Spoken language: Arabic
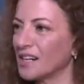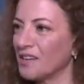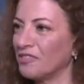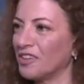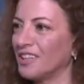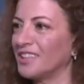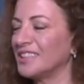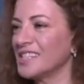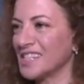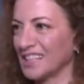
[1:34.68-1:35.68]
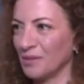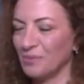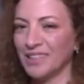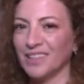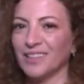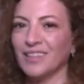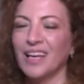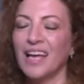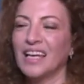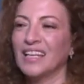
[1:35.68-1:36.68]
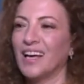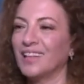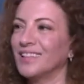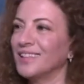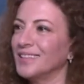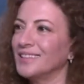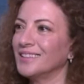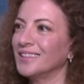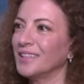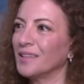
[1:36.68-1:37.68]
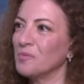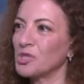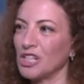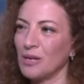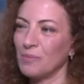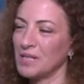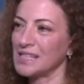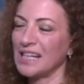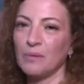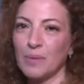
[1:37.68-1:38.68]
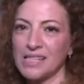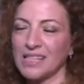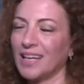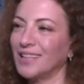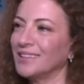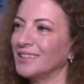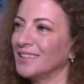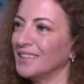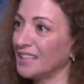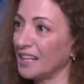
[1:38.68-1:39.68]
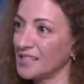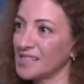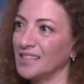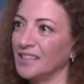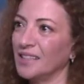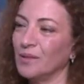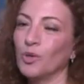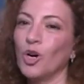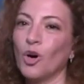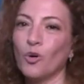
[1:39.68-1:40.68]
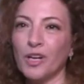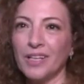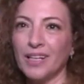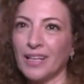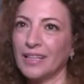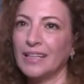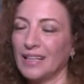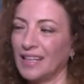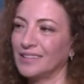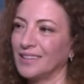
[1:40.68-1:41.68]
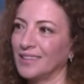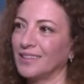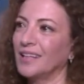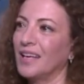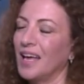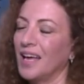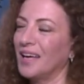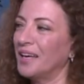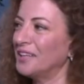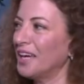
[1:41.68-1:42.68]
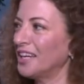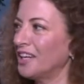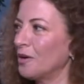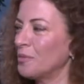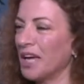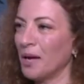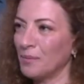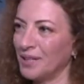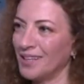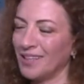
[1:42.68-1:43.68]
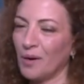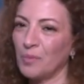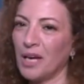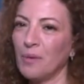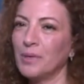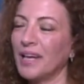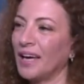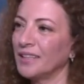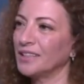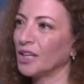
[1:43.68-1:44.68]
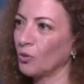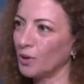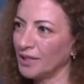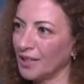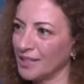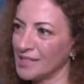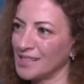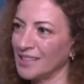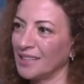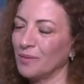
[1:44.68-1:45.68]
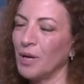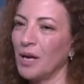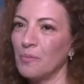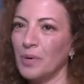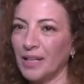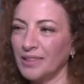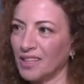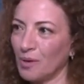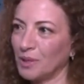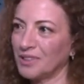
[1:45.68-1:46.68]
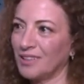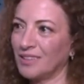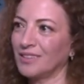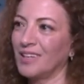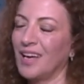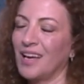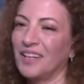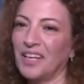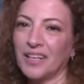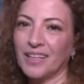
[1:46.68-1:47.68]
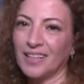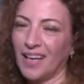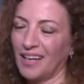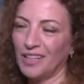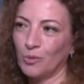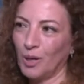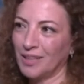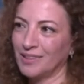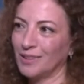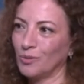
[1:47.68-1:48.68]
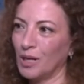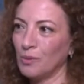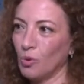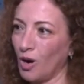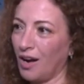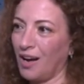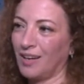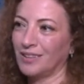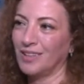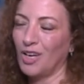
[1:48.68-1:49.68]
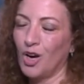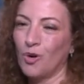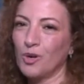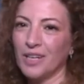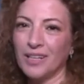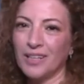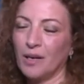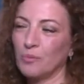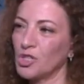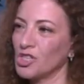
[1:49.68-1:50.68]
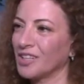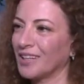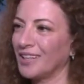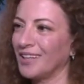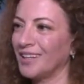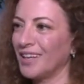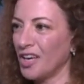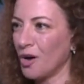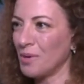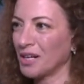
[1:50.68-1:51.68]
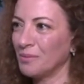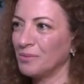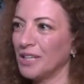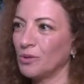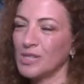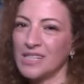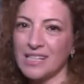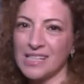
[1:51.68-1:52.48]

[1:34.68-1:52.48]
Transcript: رفقة قديسة لبنان يعني هي مش بس للمسيحية هي للإسلام وهي لكل الأديان آه، نحن من حملايا بنحب نعيد إخواننا الإسلام بعيد رمضان نحن كلنا عيلة وحدة وقلب واحد وكلنا بنشتغل ليعمر لبنان ويصير